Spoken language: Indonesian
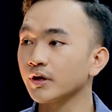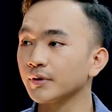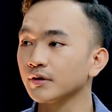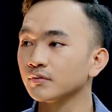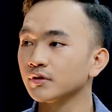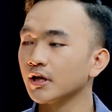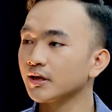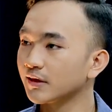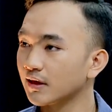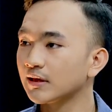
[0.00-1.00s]
ya. Sudah dari
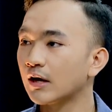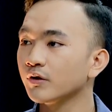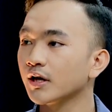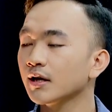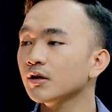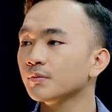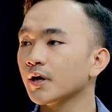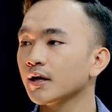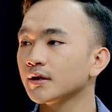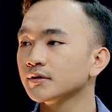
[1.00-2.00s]
cukup lama. Tahun yang lalu.
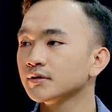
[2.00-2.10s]
Iya.